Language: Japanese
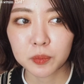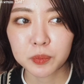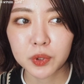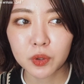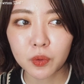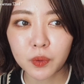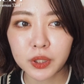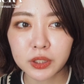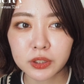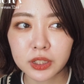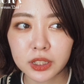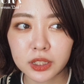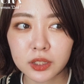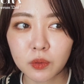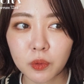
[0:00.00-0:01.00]
美容液
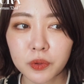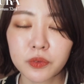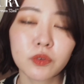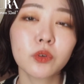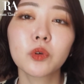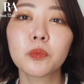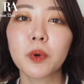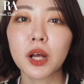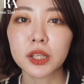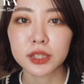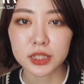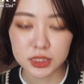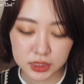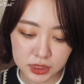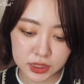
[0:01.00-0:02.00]
的に保湿力もあっ
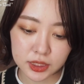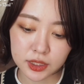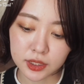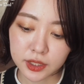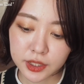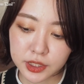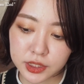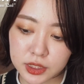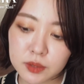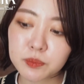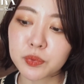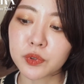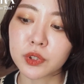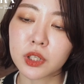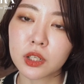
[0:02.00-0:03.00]
たし、
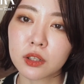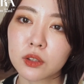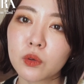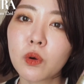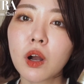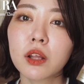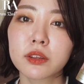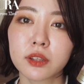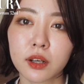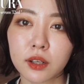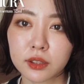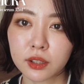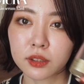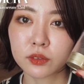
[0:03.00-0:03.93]
シンプルに良かったかな